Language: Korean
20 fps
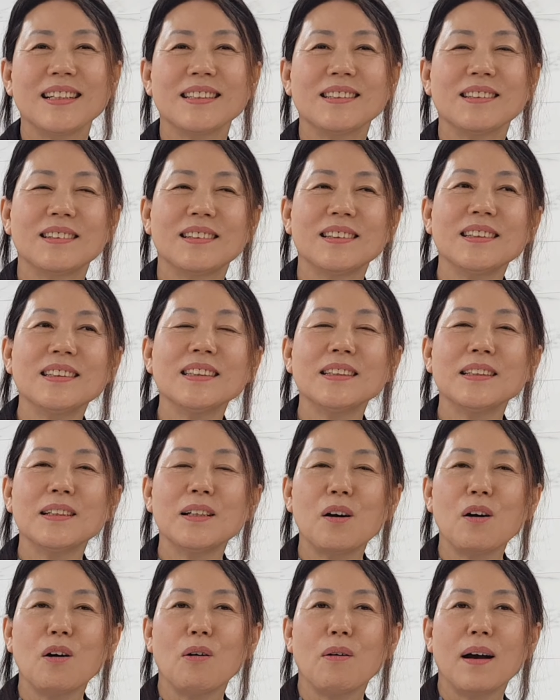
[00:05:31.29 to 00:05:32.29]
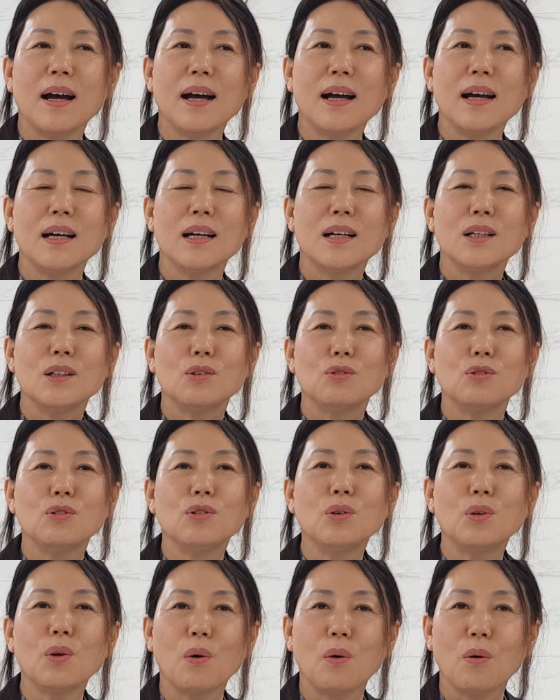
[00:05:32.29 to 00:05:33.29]
그래서 드시는 거와
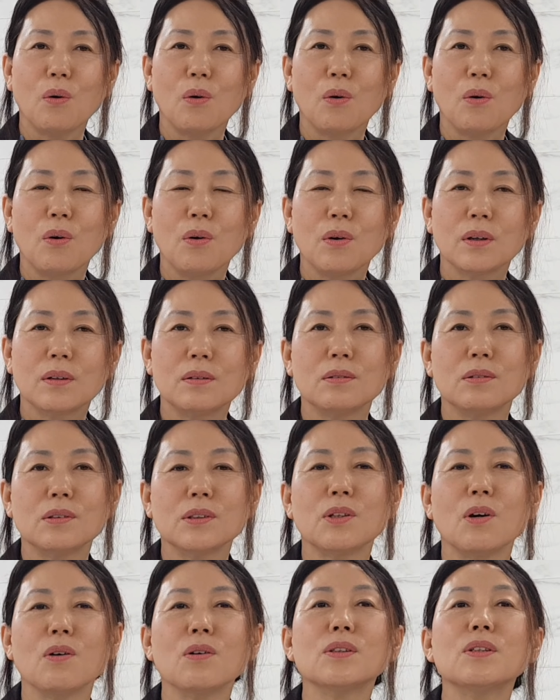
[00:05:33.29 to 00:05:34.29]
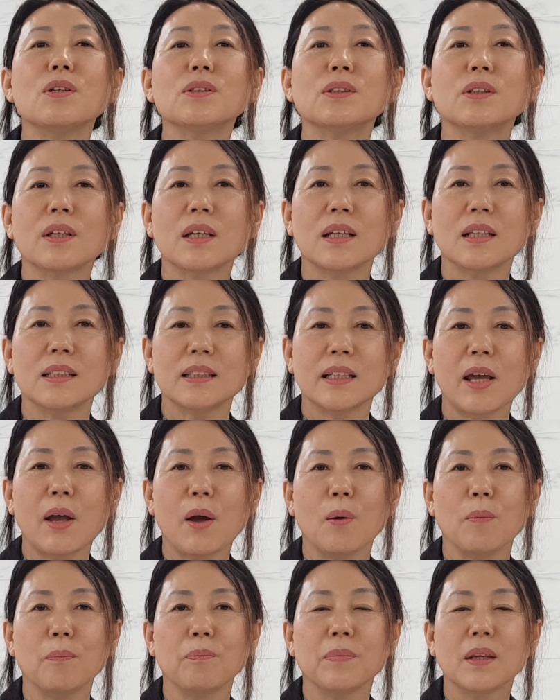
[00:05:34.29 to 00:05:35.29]
운동, 그리고 정서적인
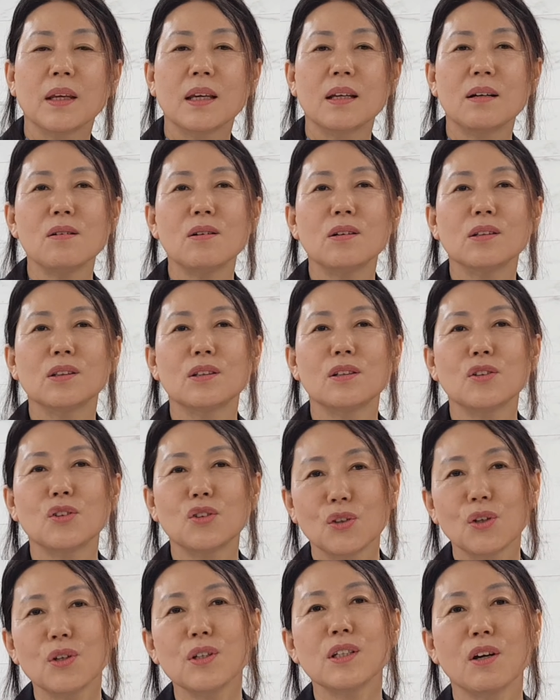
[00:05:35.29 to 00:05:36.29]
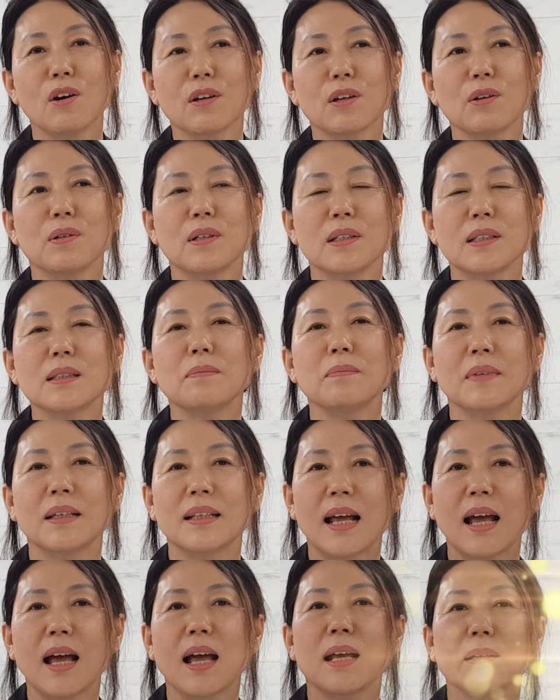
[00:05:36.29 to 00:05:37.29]
체험 이런 것들을 중요시 여기고
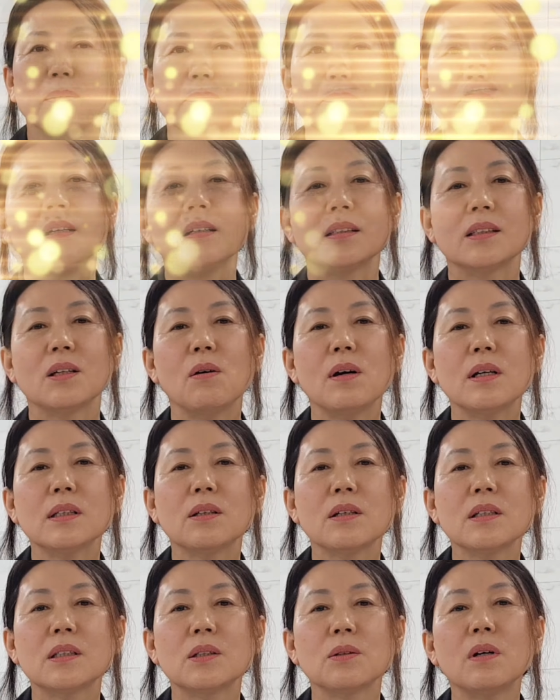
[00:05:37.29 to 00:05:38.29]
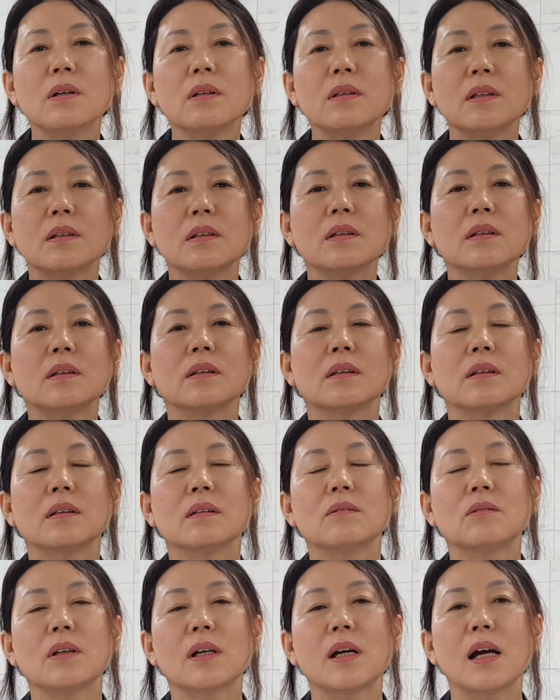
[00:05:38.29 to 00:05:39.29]
있습니다. 저와 저희
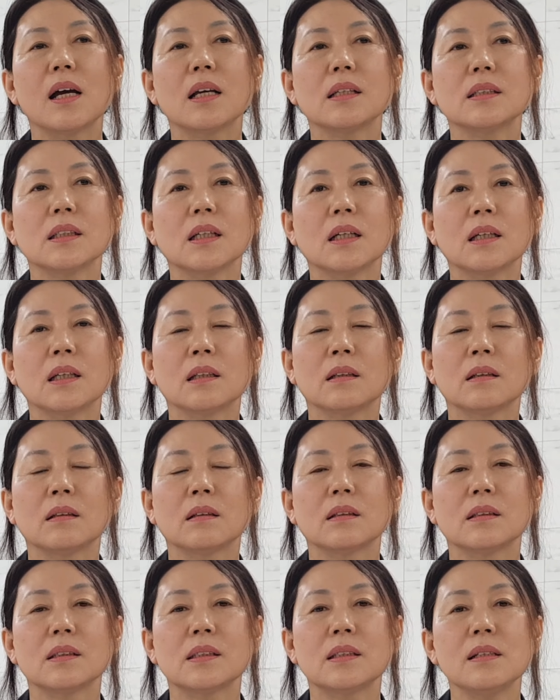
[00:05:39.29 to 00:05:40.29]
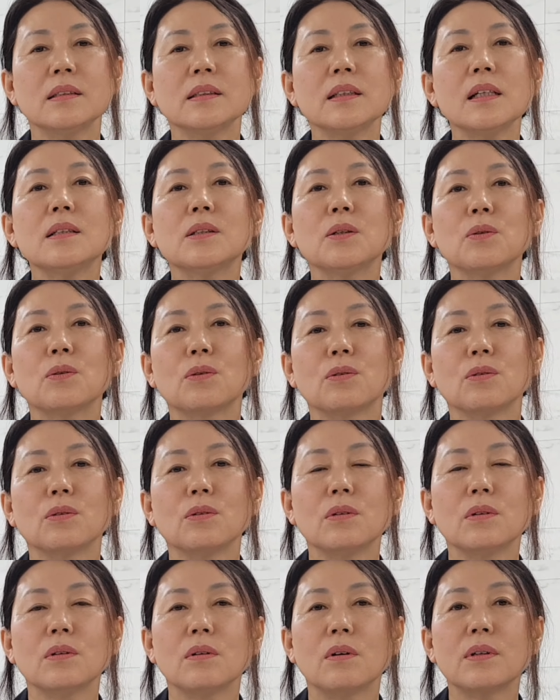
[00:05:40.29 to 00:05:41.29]
직원들은 우리가 이제
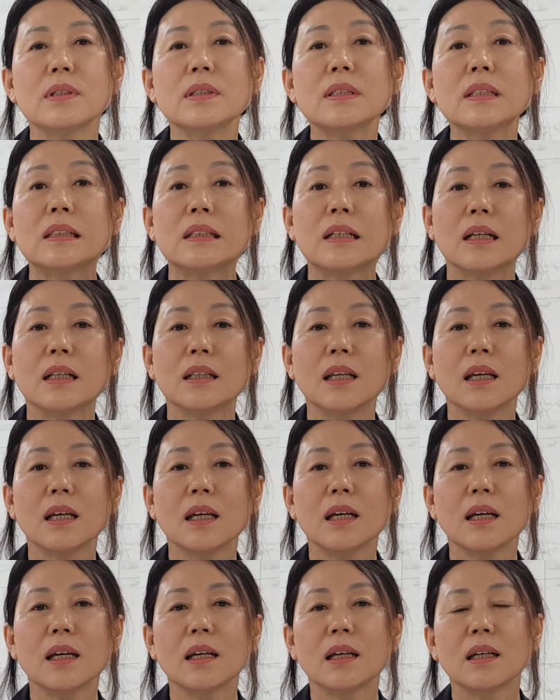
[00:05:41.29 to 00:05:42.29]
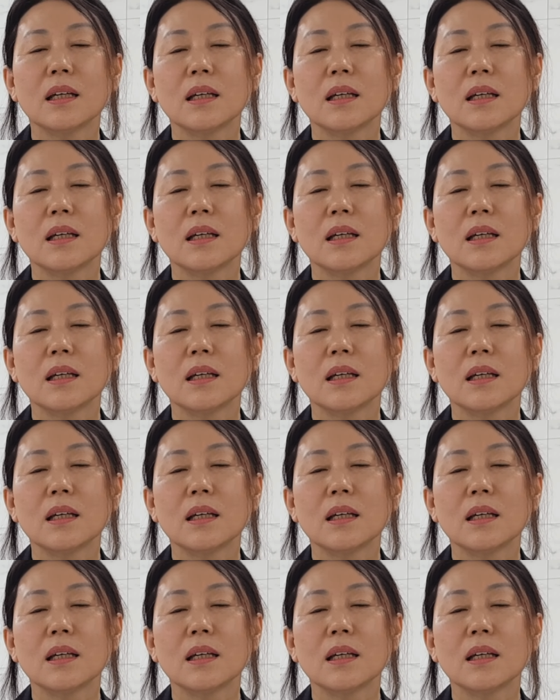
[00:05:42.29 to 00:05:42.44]
실질적으로 어르신들한테